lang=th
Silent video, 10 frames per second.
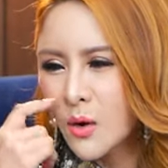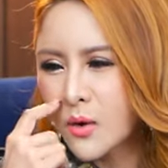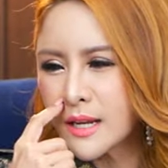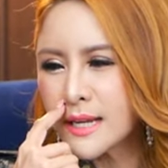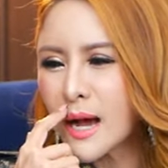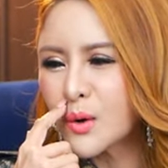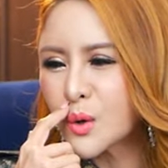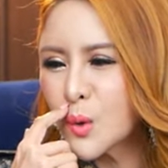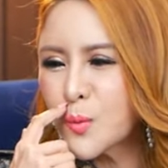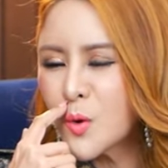คนนี้ดาว
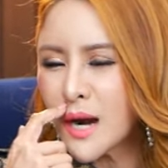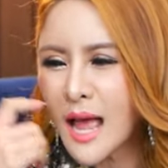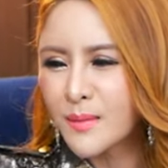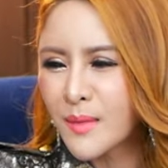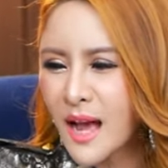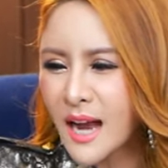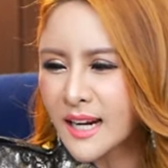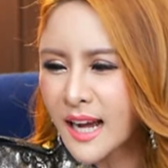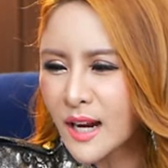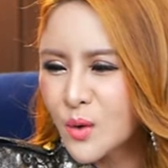รุ่งพุ่งแรงมาก
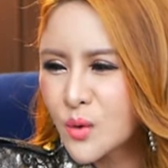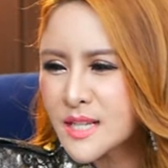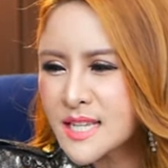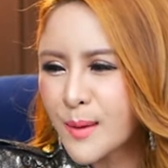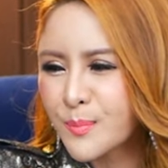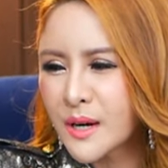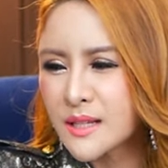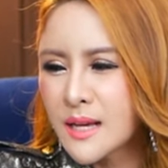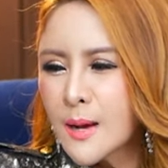นะคะลูกดิฉันเปิด